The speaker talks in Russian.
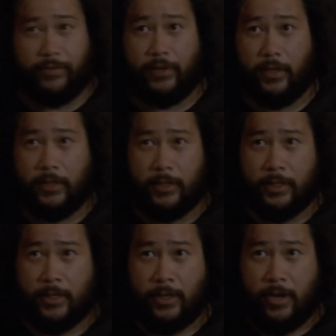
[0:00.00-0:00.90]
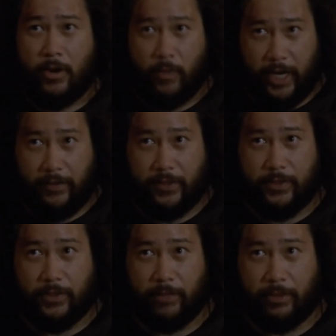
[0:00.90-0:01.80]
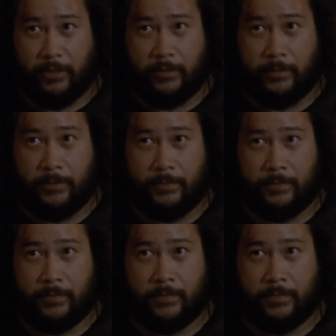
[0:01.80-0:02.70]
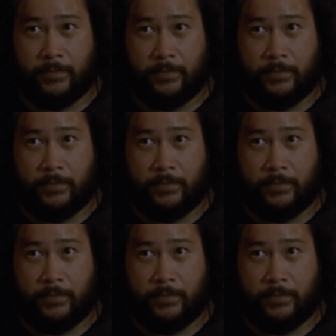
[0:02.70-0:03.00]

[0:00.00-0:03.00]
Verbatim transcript: безопасного передвижения. Мы должны что-то сделать.